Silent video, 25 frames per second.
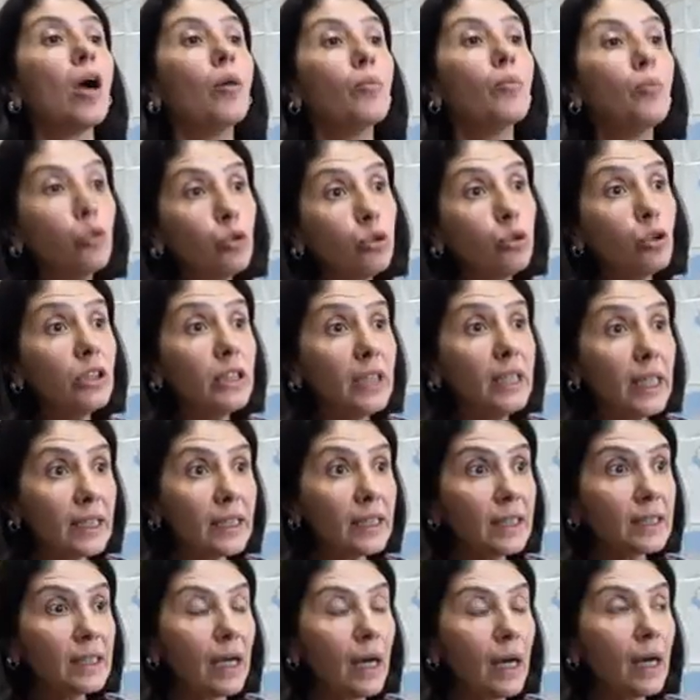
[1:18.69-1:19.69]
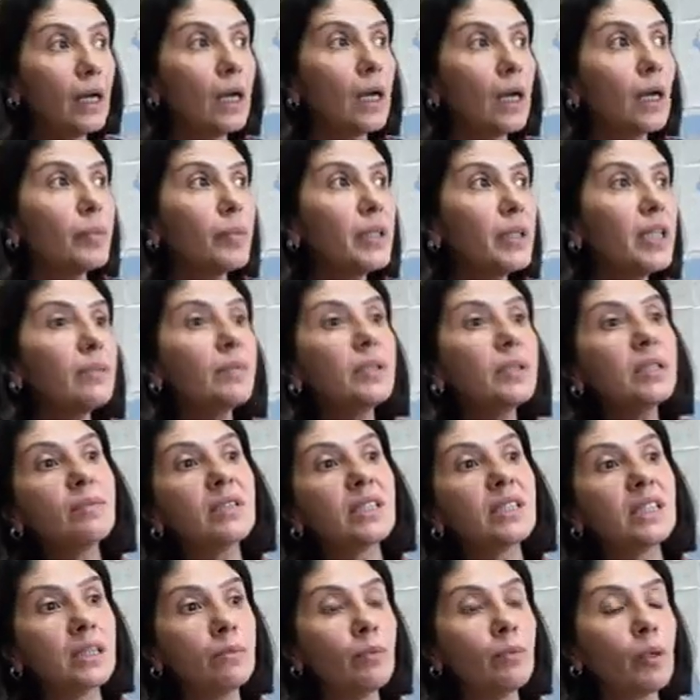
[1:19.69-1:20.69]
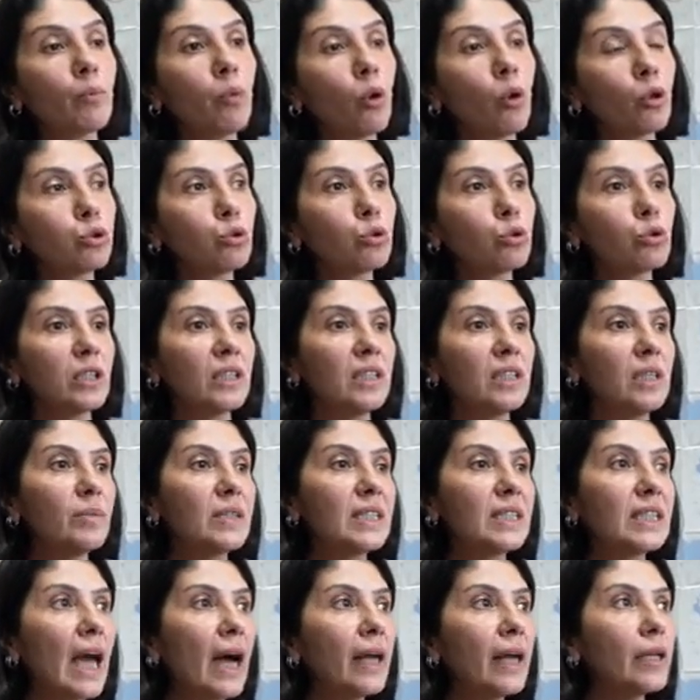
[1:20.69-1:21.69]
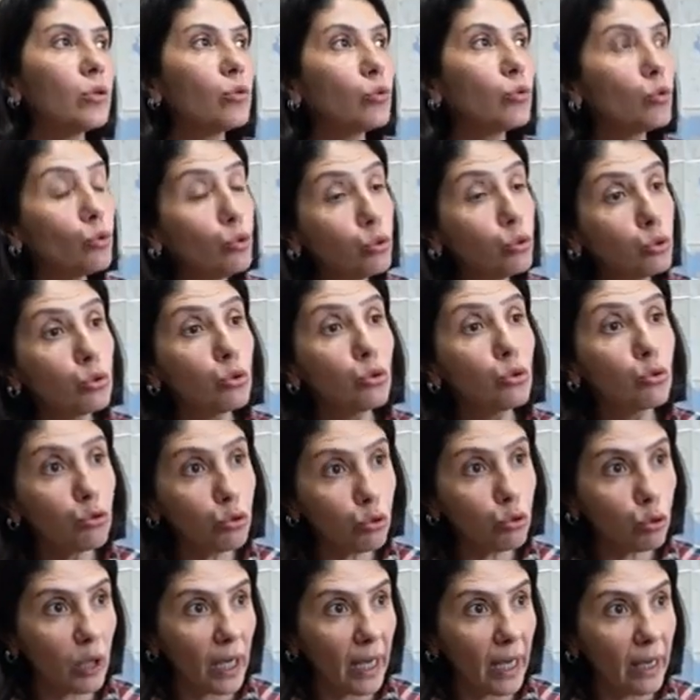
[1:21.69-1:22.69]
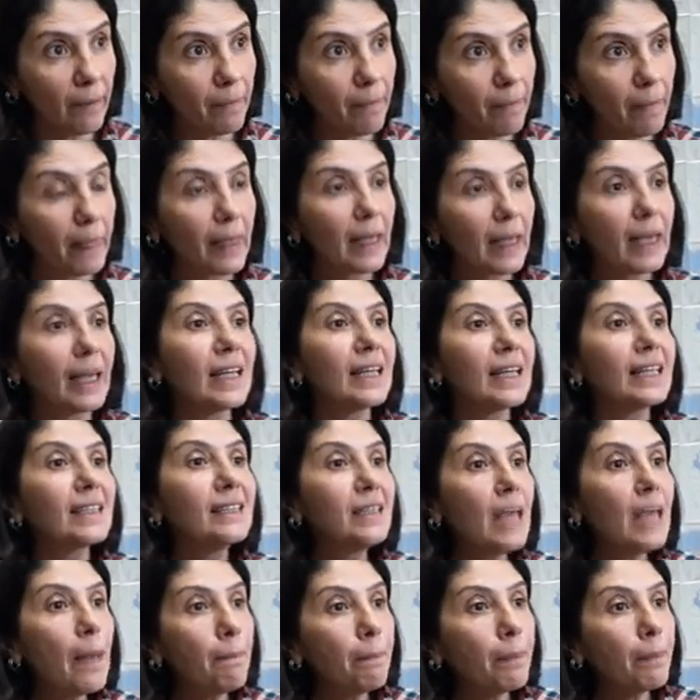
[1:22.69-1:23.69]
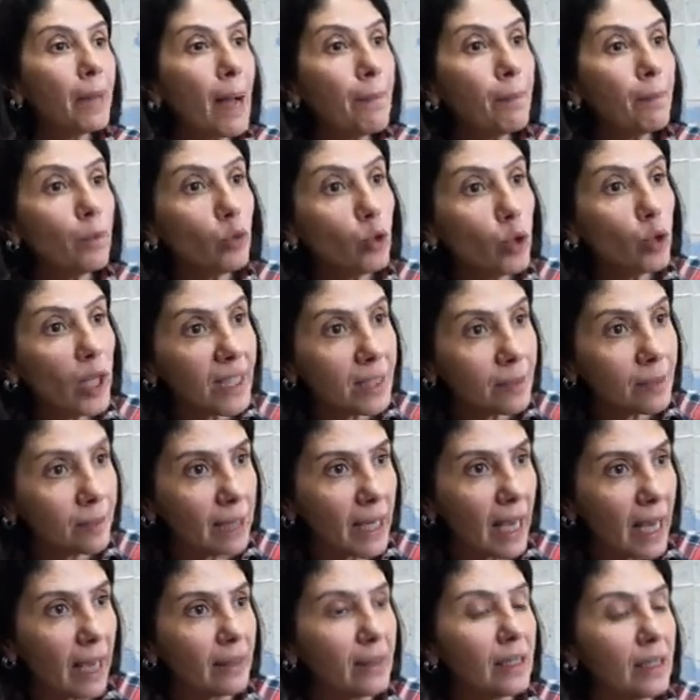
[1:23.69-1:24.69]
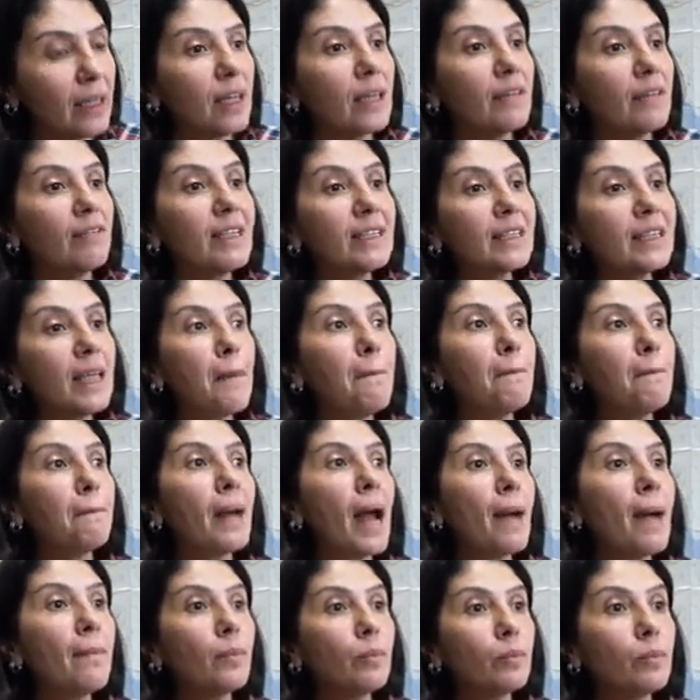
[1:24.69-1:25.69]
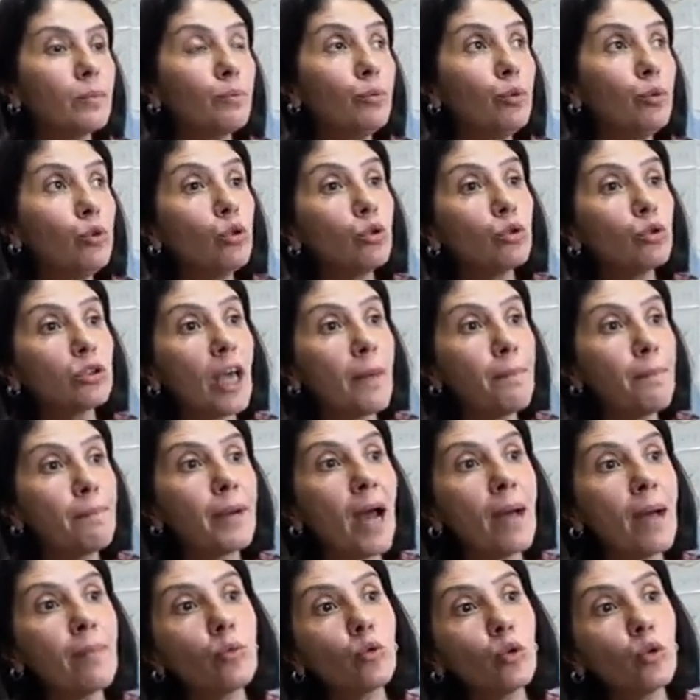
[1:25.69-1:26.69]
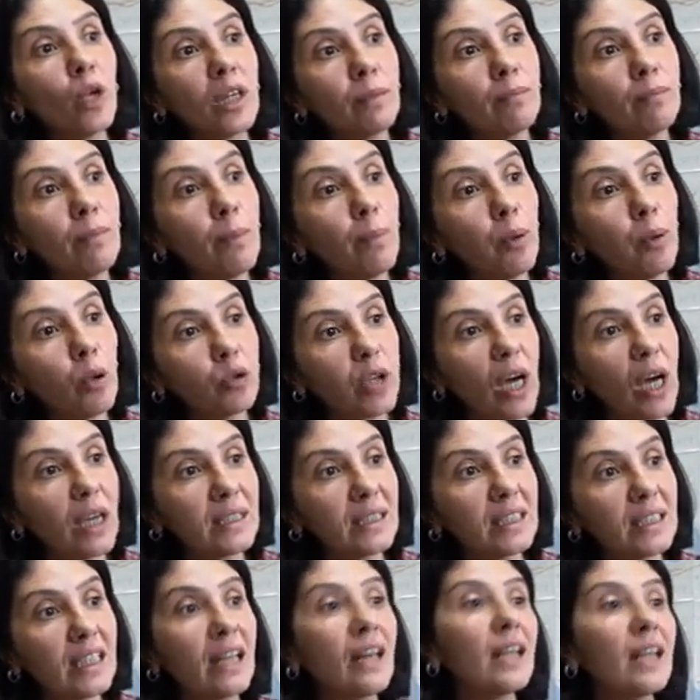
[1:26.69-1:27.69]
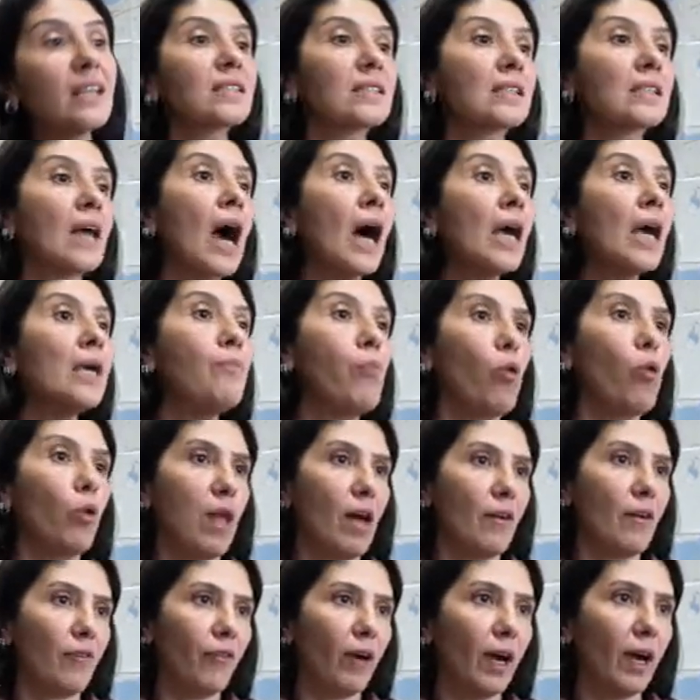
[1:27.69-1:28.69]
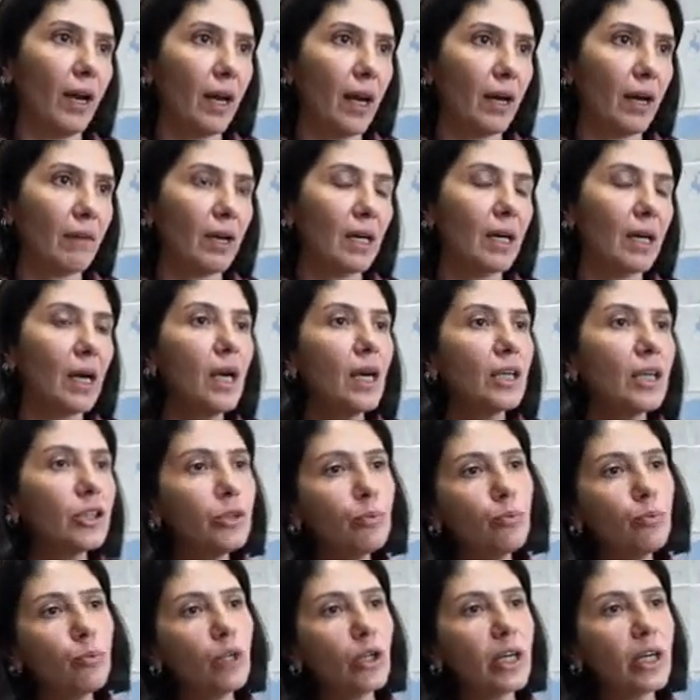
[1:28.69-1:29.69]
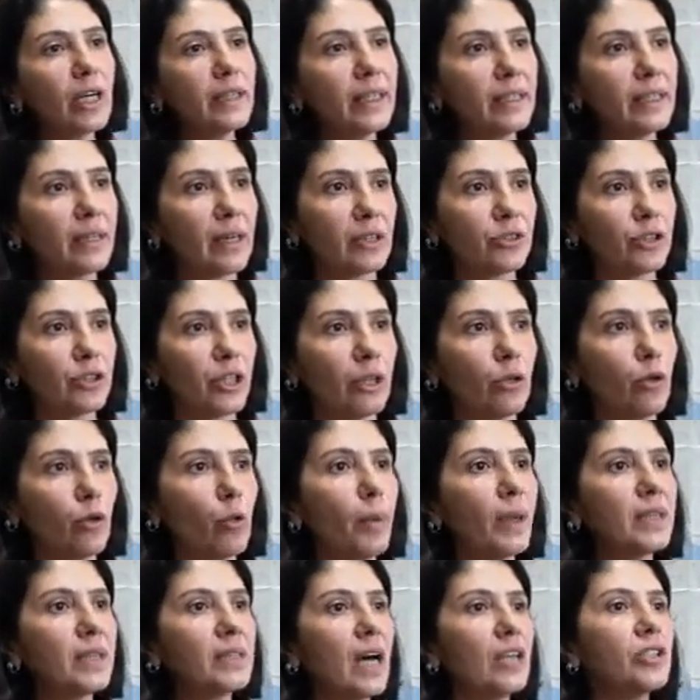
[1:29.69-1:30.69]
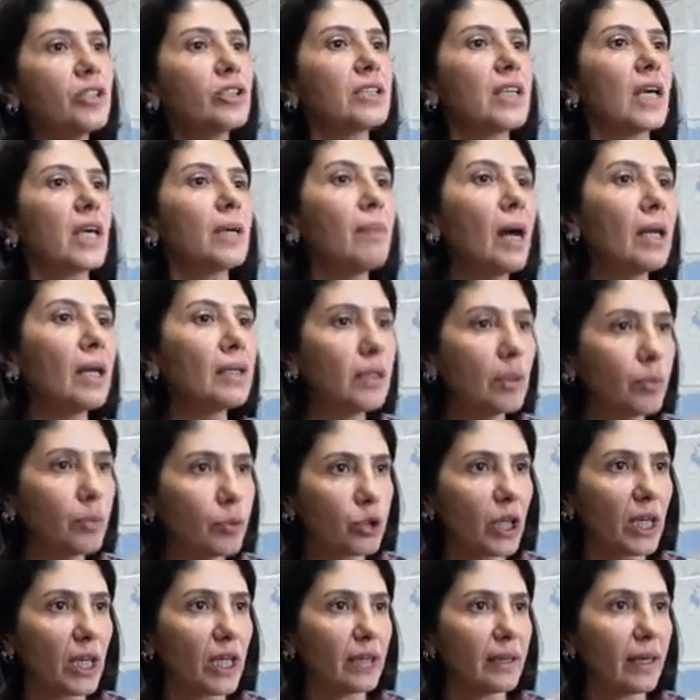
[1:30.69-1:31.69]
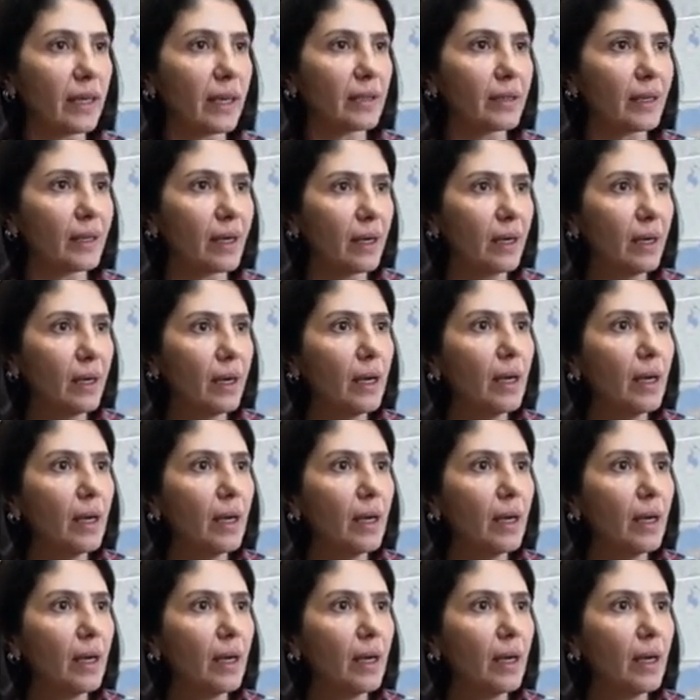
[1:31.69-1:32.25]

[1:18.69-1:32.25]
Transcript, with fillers: Bunun yanında bir de bizim sismik boşluk dediğimiz yani uzun süre deprem üretmeyen ve deprem büyük deprem üretme potansiyeline sahip olan faylar var. Şimdi bunlara dikkat çekiliyor. Pazarcık segmenti de bu şekildeydi.